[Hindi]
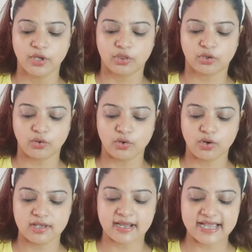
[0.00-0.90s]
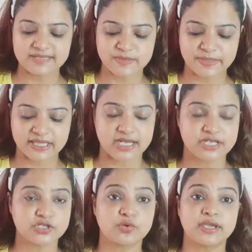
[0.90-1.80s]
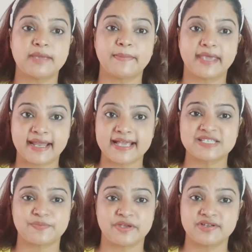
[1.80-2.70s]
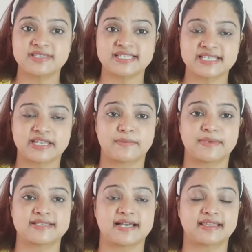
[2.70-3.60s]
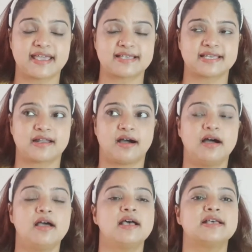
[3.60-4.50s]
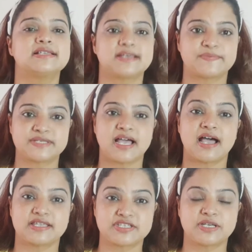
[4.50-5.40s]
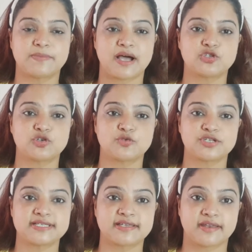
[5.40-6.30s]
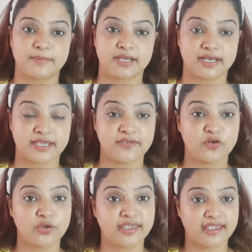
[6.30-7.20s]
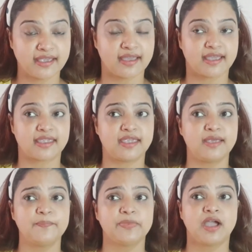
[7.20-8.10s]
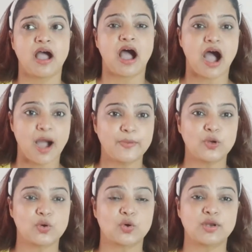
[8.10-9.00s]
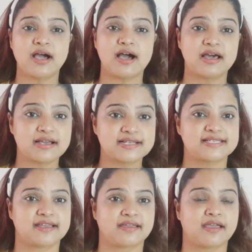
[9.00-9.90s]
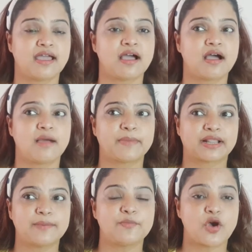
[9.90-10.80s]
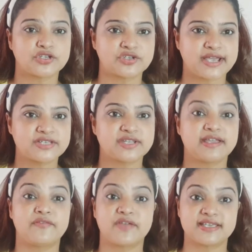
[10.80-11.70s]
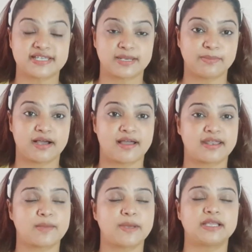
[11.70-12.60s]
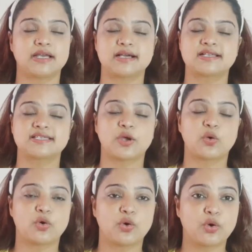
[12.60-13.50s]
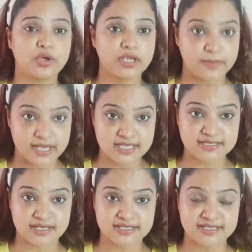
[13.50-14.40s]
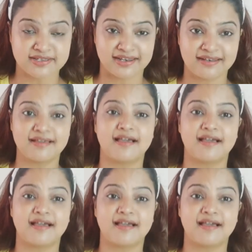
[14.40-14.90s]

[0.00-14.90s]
तो गाइज मैं बताना चाहूँगी कि मेरा एक्सपीरियंस इस क्रीम के साथ कैसा रहा सबसे अच्छी बात जो मुझे इस क्रीम की लगी वो ये है कि आप लोगों को ना अलग से मतलब मॉइस्चराइजर या फेस क्रीम लगाने के बाद अलग से कोई भी सनस्क्रीन